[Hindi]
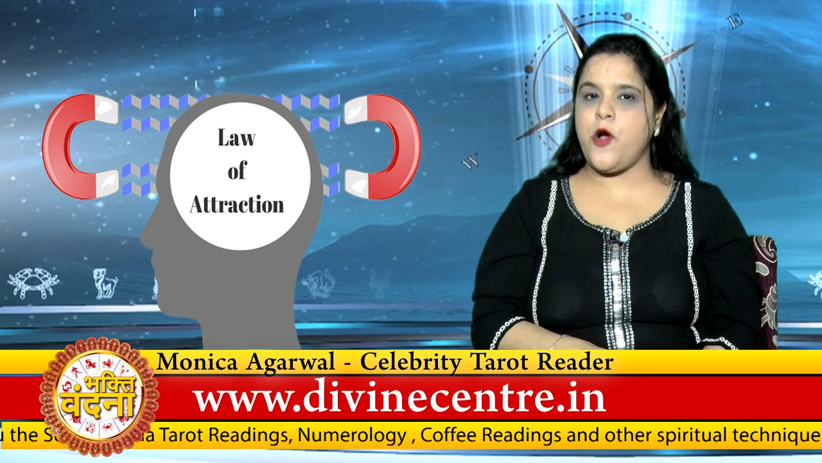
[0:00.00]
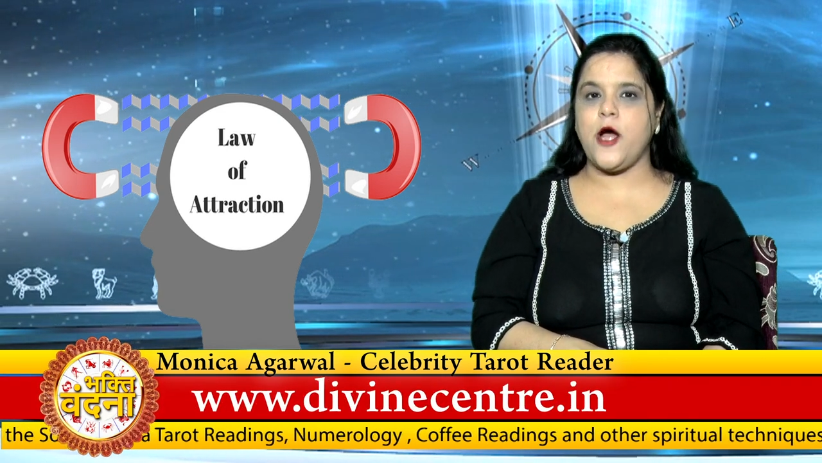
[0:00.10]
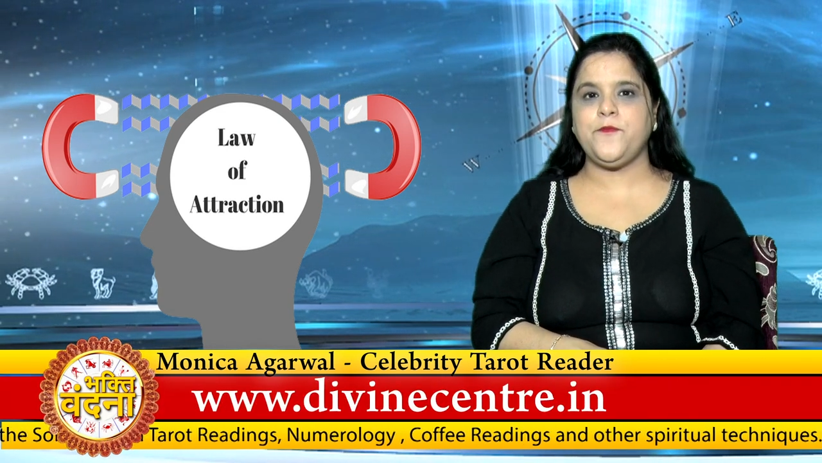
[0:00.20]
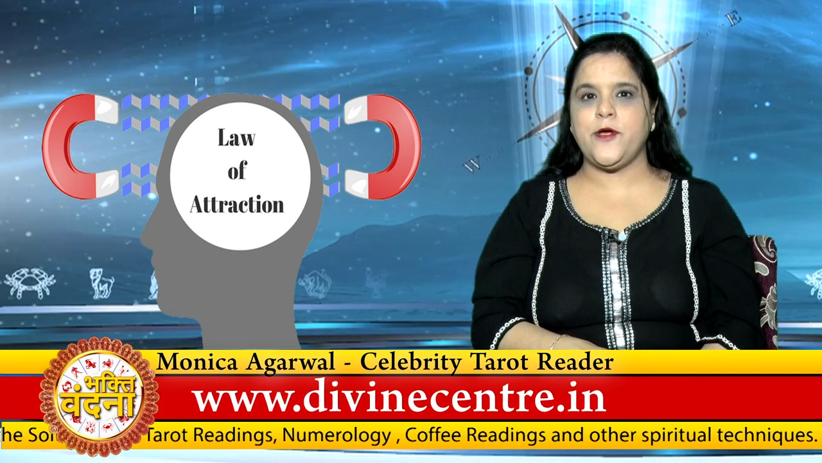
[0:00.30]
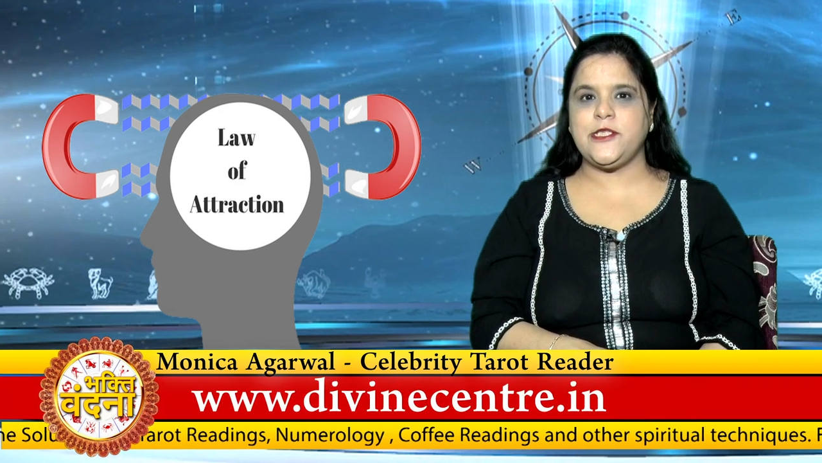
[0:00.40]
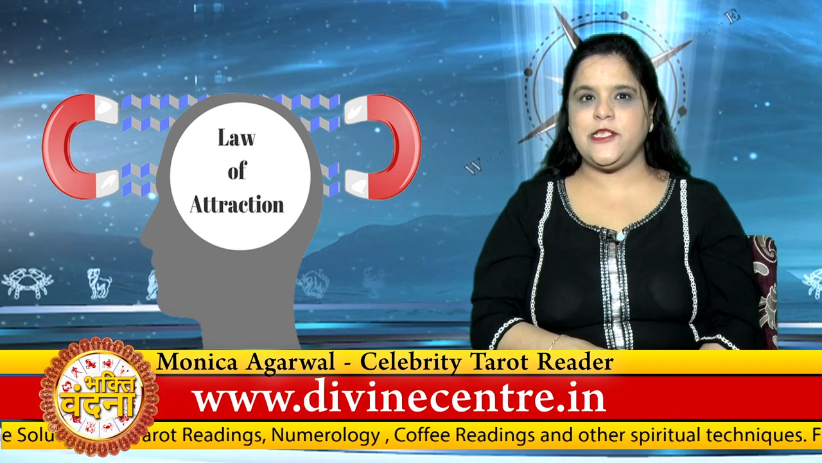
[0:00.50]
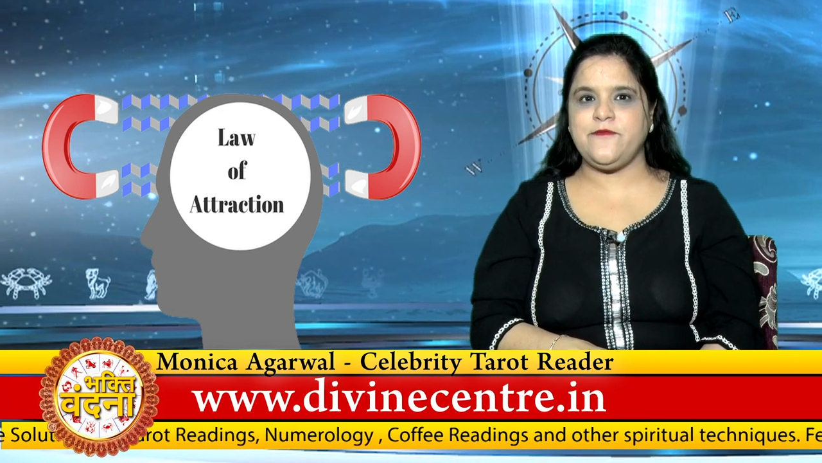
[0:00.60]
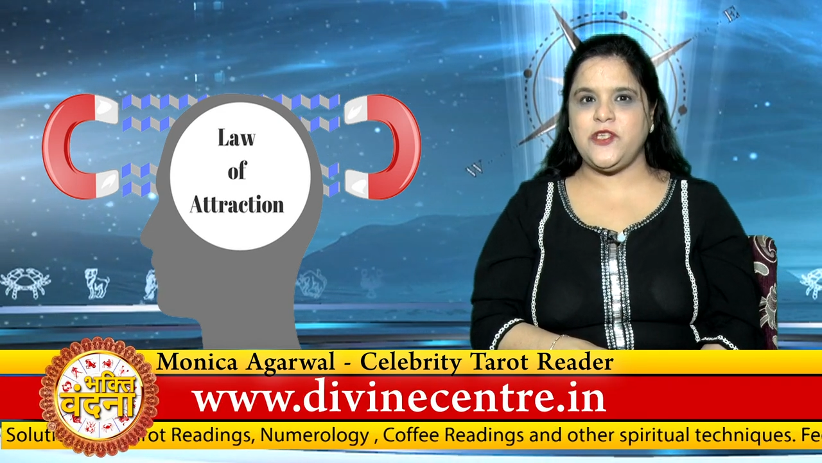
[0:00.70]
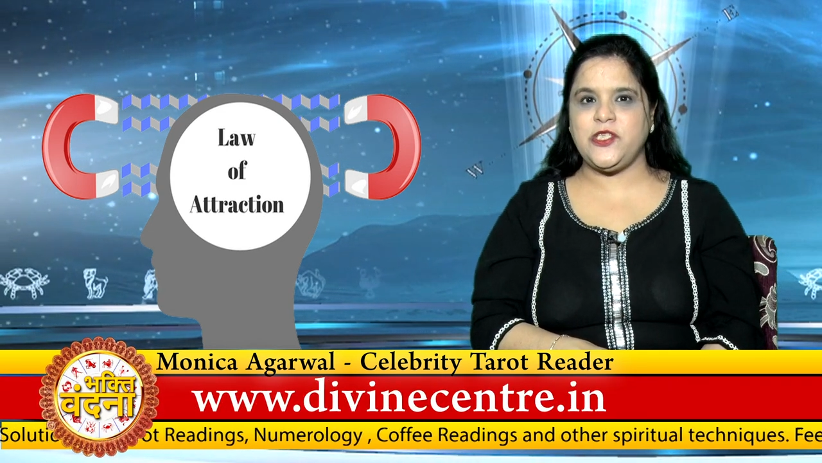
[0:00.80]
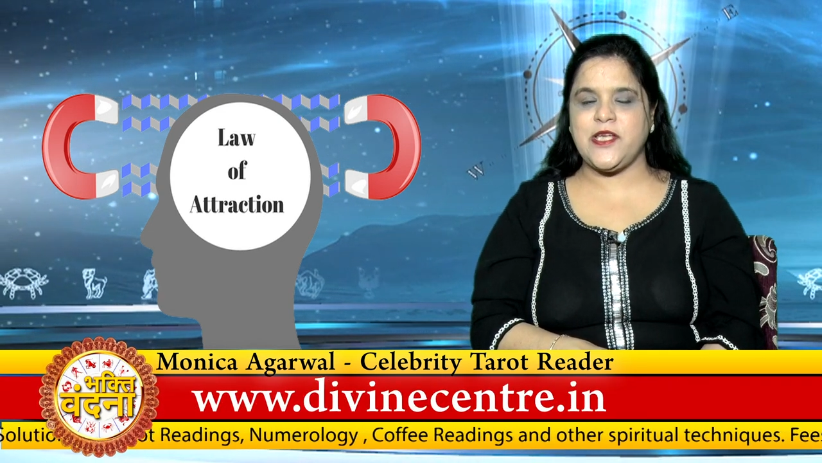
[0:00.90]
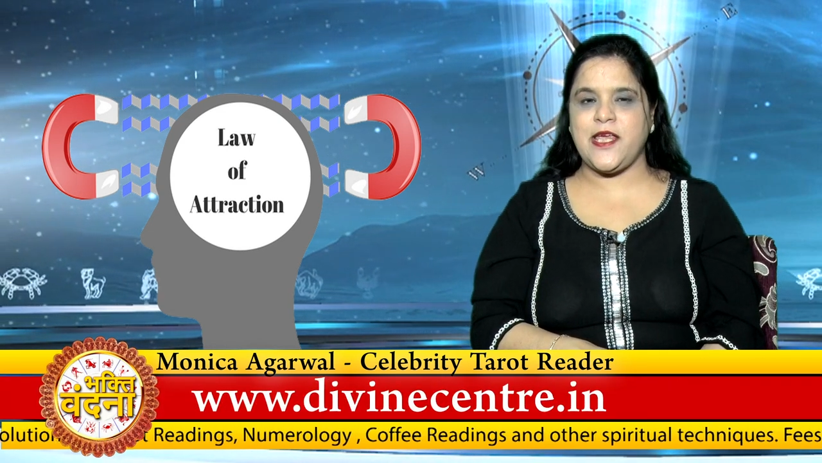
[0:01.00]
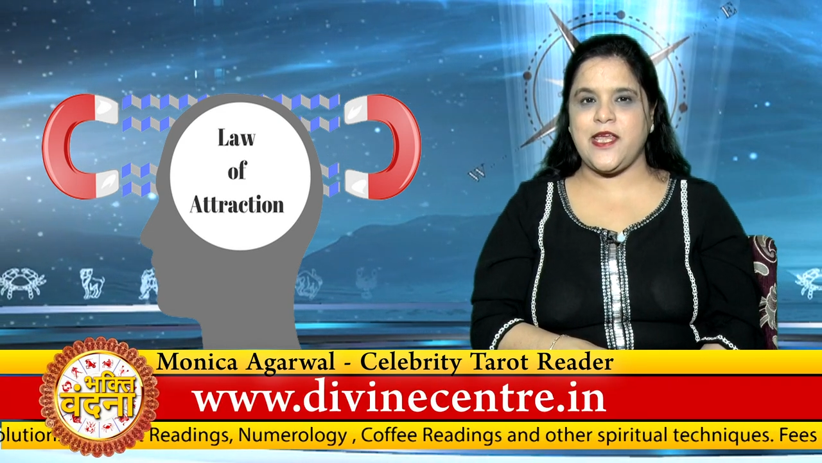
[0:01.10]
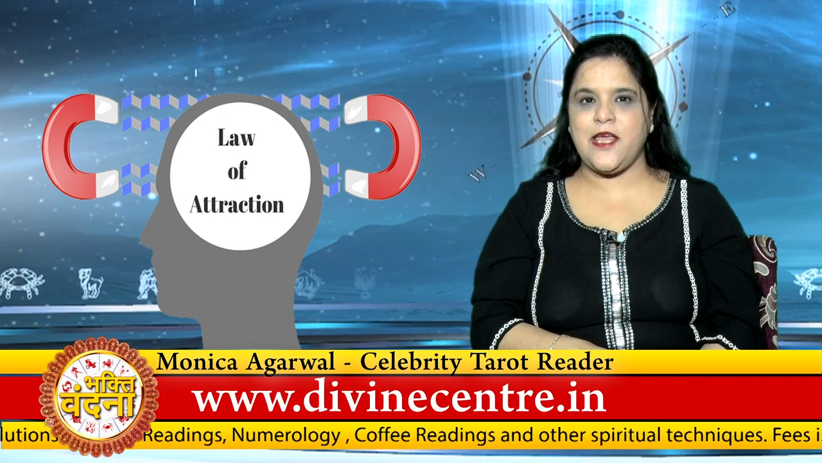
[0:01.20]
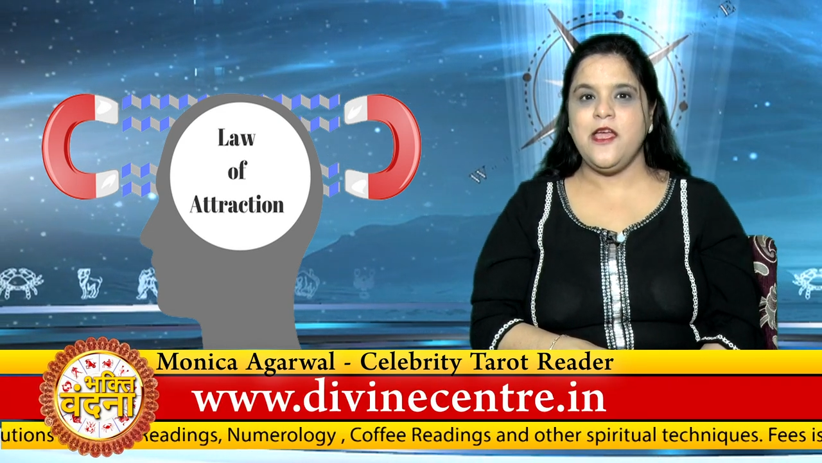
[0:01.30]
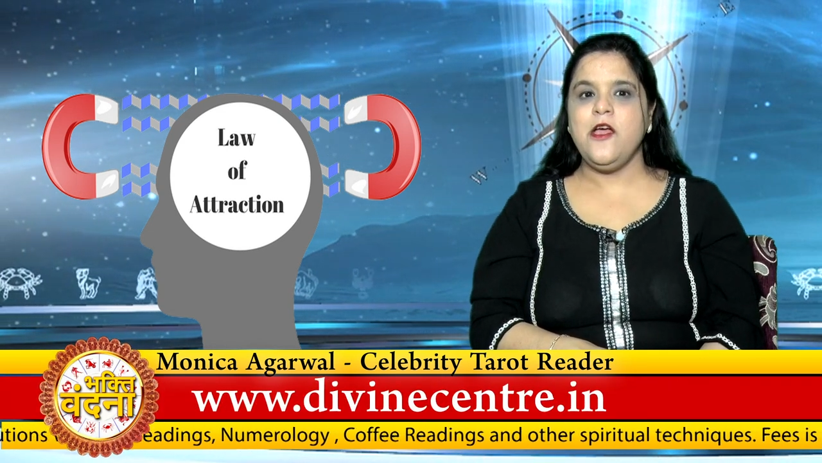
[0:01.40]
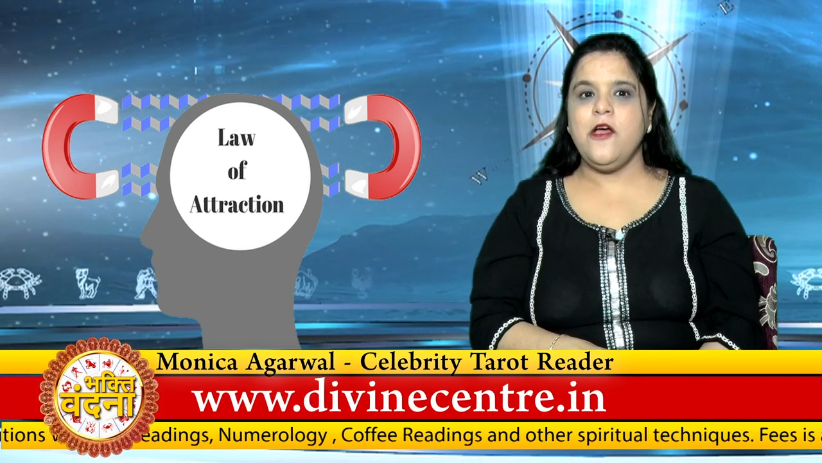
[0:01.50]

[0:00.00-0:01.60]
बहुत पॉजिटिव चेंज आएंगे